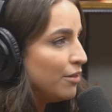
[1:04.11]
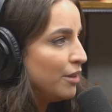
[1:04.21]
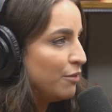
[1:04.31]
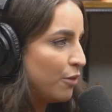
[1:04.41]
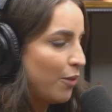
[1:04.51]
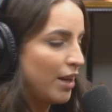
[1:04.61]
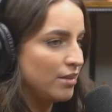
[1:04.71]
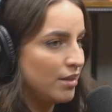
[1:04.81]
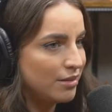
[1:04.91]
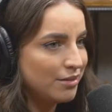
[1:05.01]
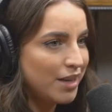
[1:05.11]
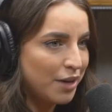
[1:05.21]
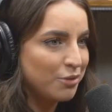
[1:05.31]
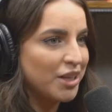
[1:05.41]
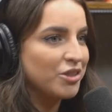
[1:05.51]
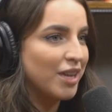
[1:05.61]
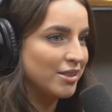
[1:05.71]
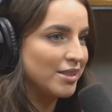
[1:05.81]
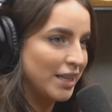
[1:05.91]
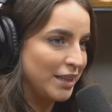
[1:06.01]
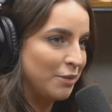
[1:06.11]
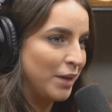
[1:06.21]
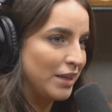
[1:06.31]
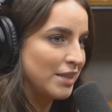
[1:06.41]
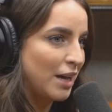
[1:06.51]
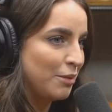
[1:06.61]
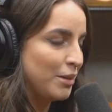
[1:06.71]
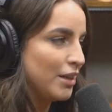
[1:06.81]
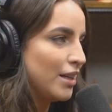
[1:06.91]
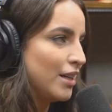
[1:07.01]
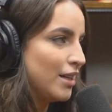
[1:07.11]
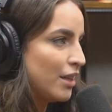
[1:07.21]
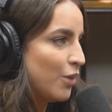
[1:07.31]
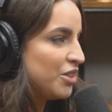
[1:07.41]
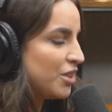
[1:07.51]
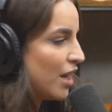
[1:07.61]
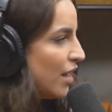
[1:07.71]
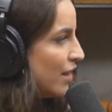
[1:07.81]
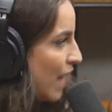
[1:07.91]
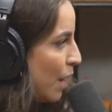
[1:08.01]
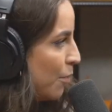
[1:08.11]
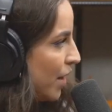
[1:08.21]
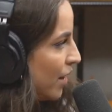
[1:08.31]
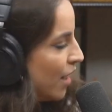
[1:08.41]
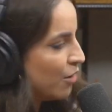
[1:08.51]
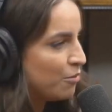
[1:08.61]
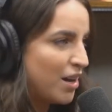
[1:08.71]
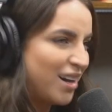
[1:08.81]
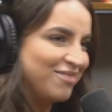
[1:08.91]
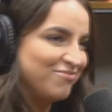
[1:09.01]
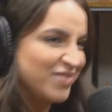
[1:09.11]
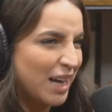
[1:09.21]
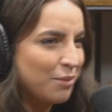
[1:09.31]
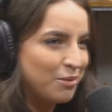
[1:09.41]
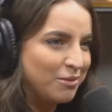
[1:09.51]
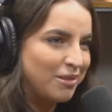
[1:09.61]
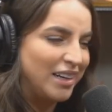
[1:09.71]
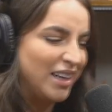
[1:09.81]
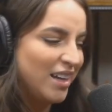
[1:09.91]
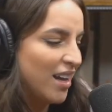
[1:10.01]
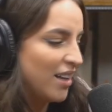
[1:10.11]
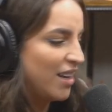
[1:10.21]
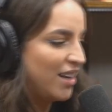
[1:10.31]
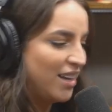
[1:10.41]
sendo influencer, eu não quero deixar de ser também, sabe? Então acho que é, dá para dar uma, sabe, uma ali